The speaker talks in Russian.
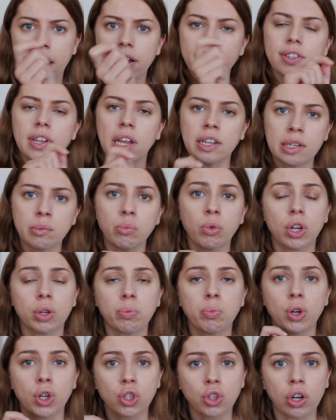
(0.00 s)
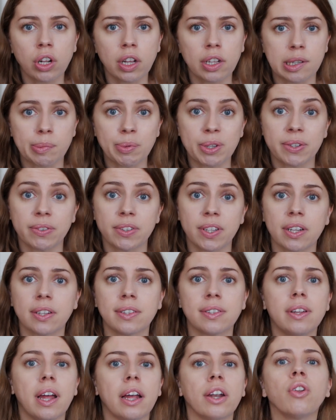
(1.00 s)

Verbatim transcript: один bullet journal записывать это сюда.